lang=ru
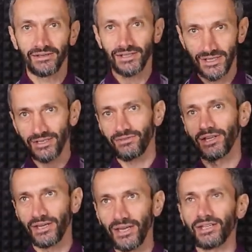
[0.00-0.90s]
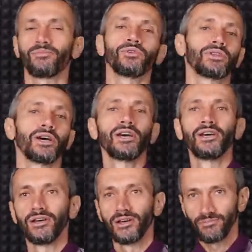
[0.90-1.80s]
Естественно, это будет
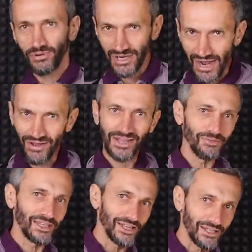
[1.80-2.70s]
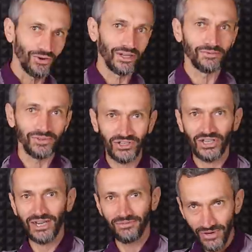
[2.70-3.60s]
правильным и достойным
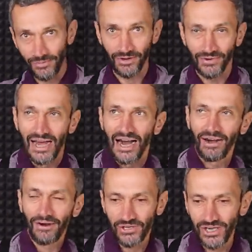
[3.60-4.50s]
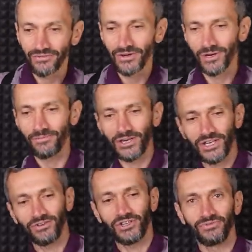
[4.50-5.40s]
завершением выборов. А вообще выборы
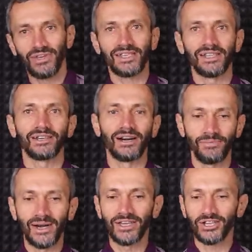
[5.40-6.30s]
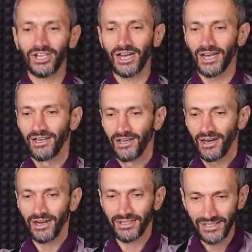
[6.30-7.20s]
прошли очень весело, компания шла
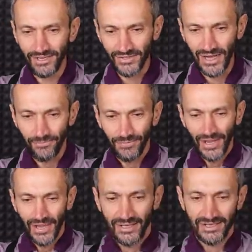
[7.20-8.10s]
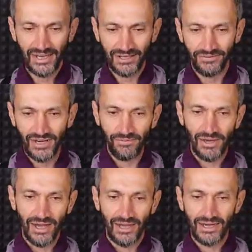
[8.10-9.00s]
активно. За это
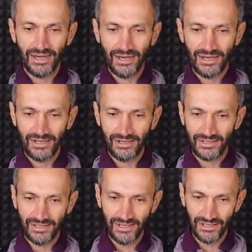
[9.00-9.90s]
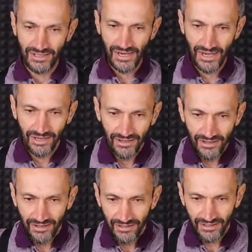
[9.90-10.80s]
время э, сделано
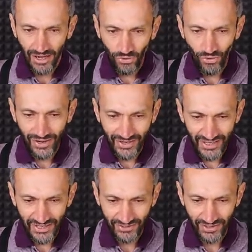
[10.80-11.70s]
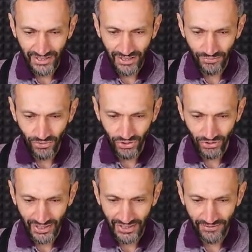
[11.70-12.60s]
такое количество интервью, что
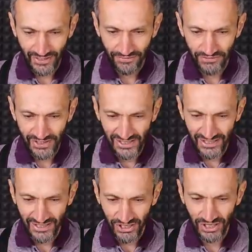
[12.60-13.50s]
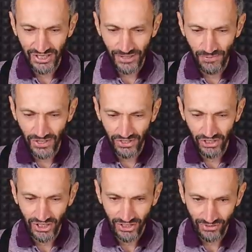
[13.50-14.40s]
я, наверное, все даже не
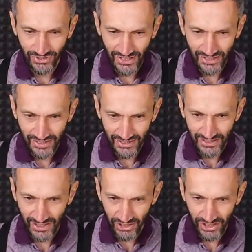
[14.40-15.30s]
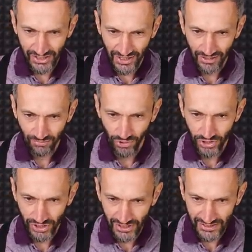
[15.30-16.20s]
перечислю. Здесь их значительно
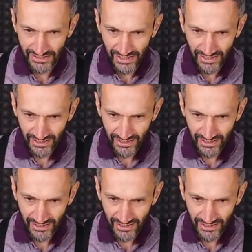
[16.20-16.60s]
больше 10.